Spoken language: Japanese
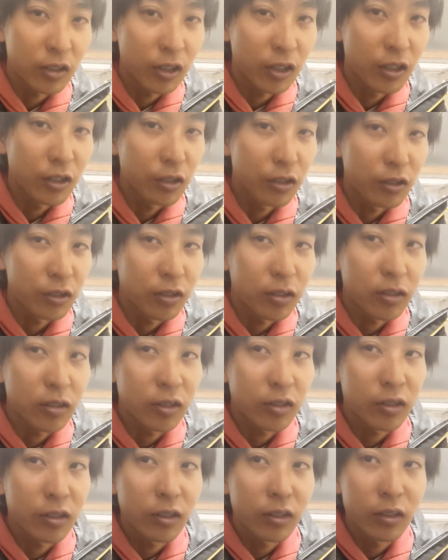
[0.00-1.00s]
最中で
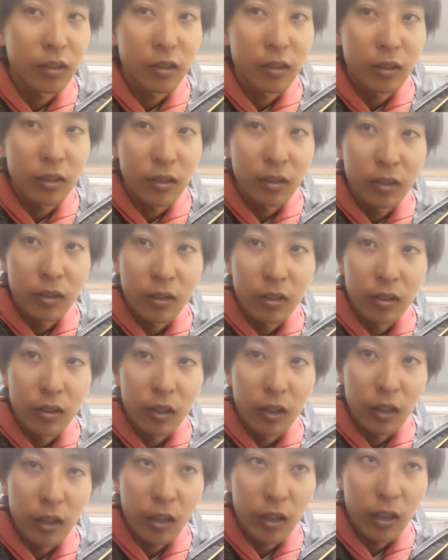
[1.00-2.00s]
す
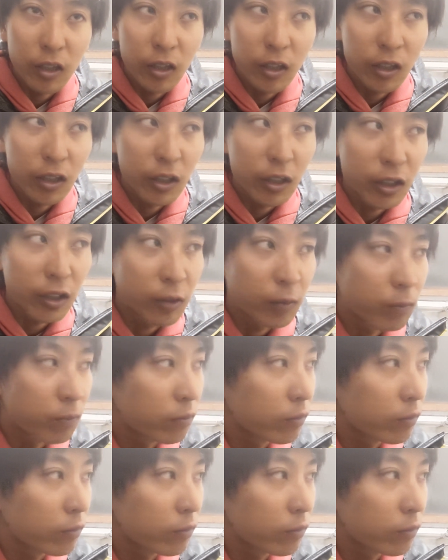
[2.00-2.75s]
で